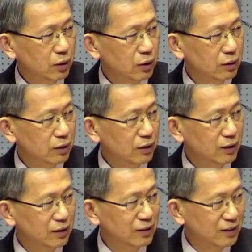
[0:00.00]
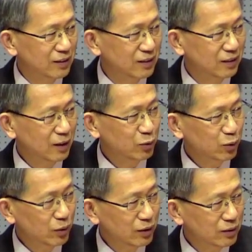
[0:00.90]
왔는데. 다음 주 또
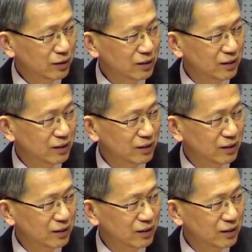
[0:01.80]
와요.